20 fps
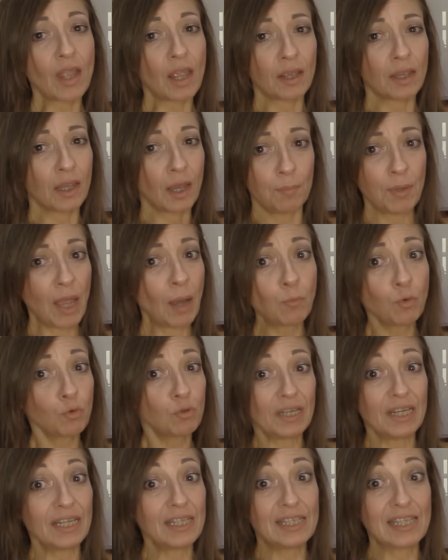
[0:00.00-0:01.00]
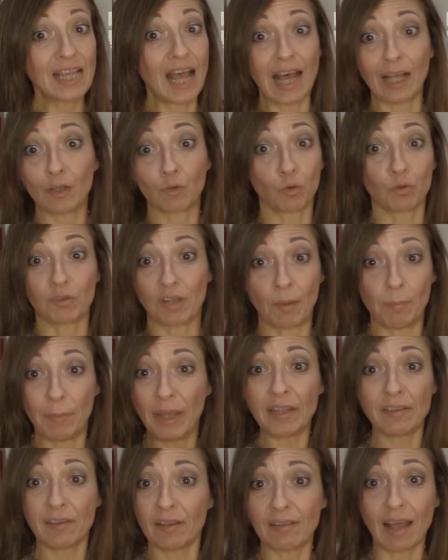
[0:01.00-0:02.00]
che abbiamo utilizzato
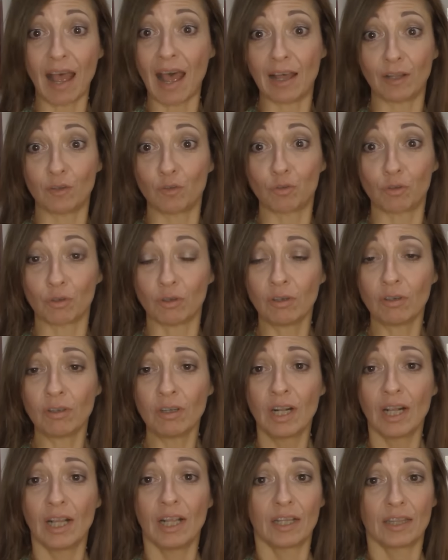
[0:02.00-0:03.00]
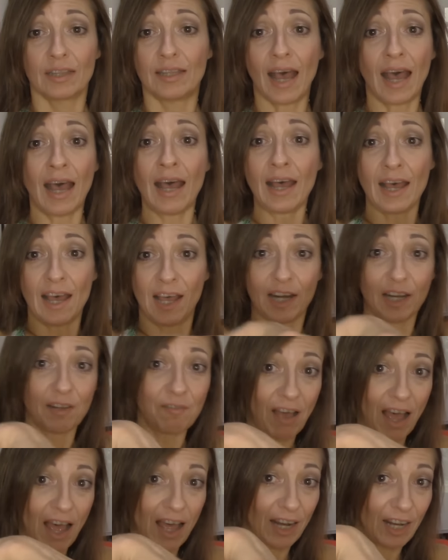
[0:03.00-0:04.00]
talmente tanto da
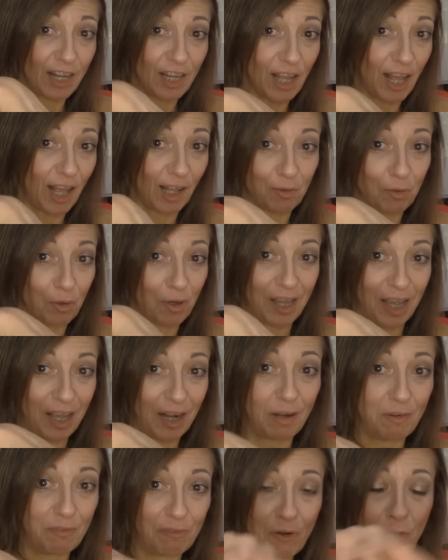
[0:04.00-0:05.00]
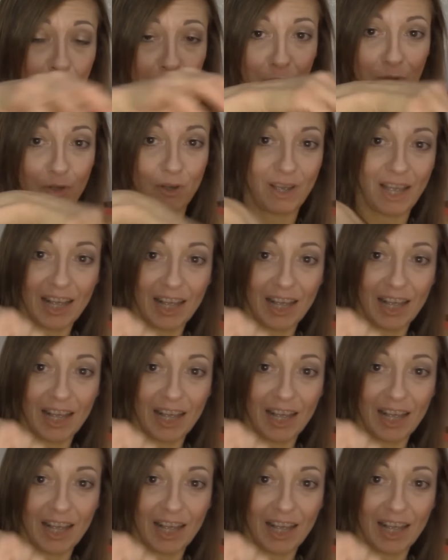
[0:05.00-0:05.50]
arrivare a toccare il fondo e eh,